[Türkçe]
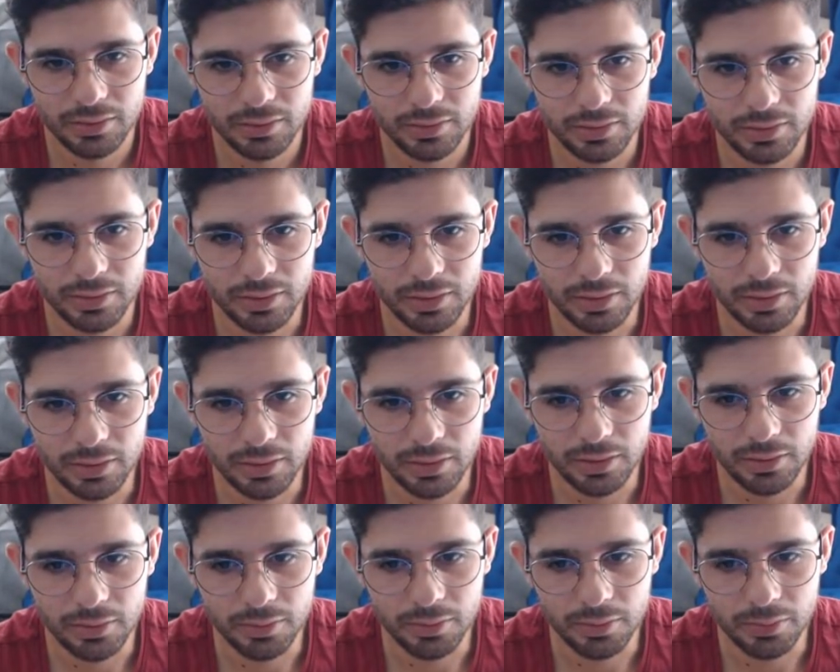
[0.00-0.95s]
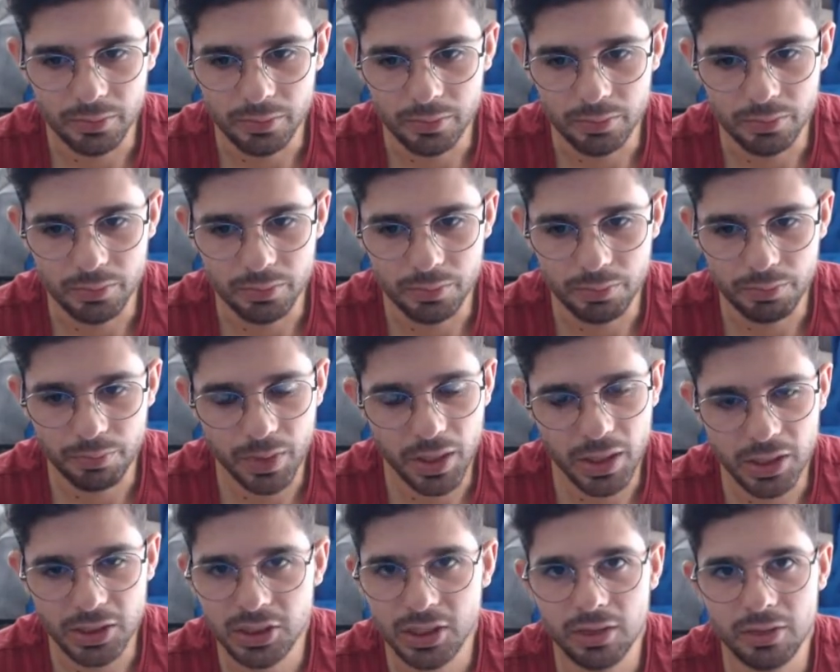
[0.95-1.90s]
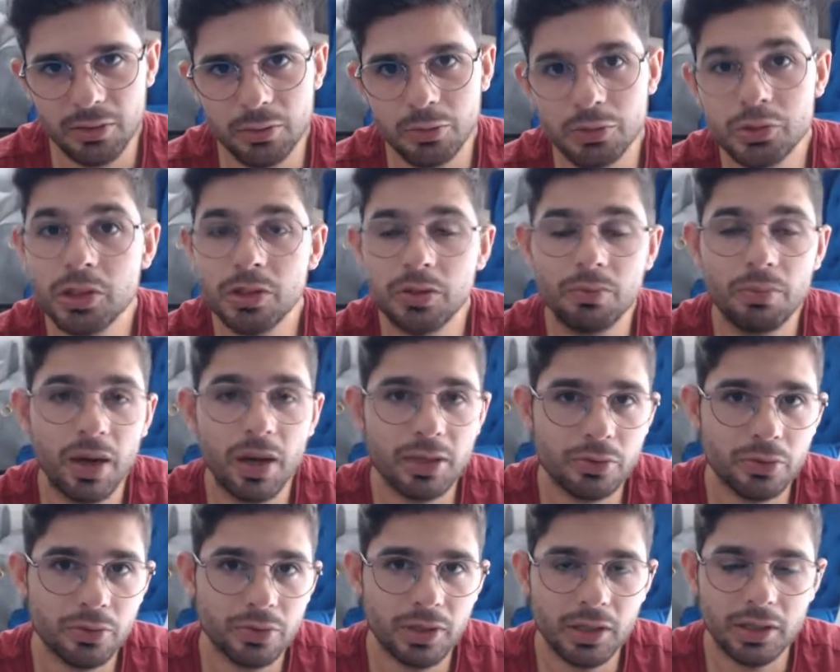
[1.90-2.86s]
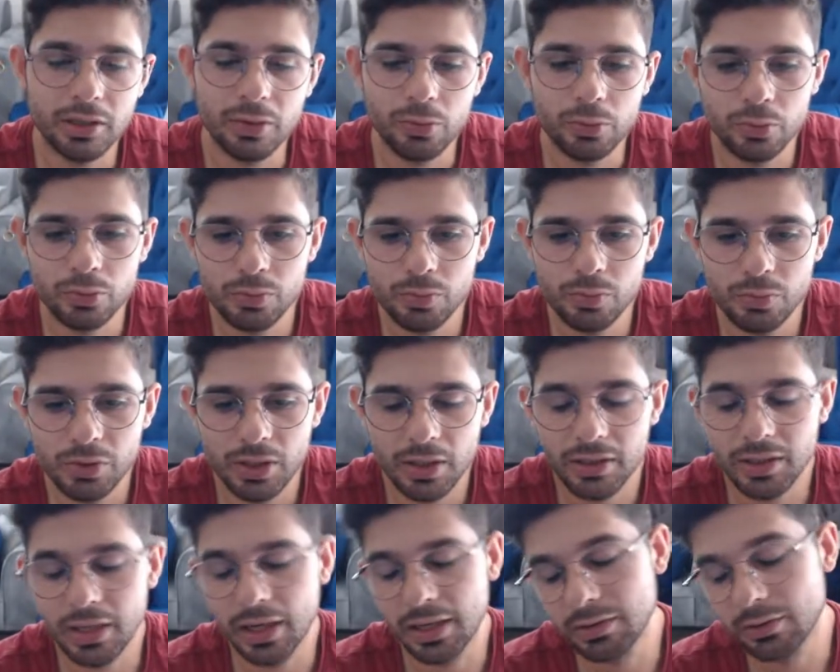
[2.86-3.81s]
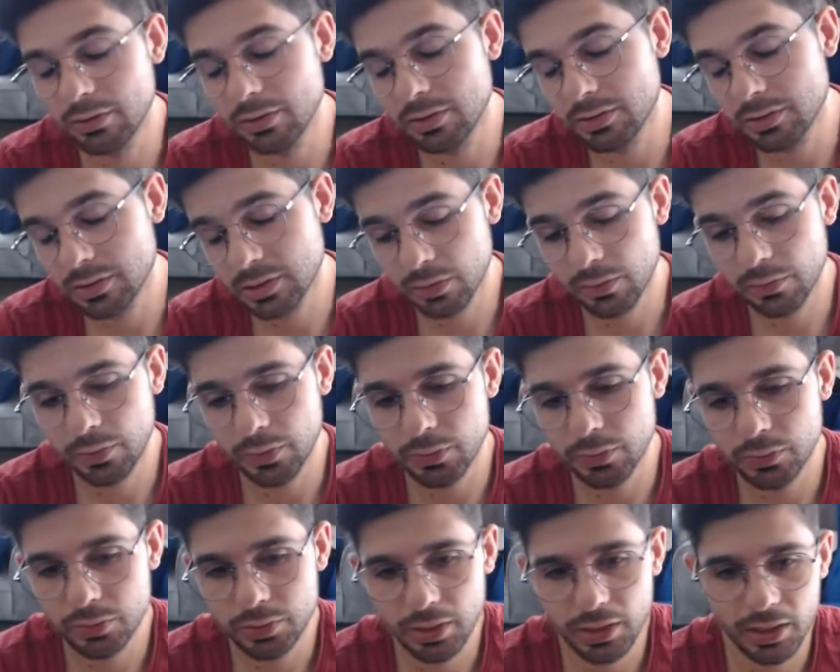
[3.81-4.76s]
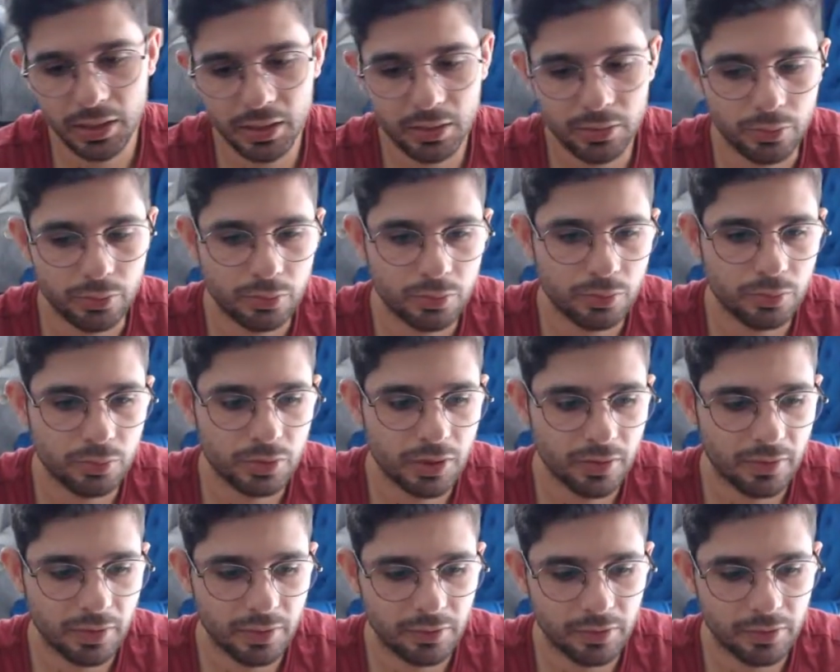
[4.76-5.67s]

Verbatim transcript: Ee, bence bazı oyunlarda 30 mücevher yani Shadow of Fight genelde 30 mücevher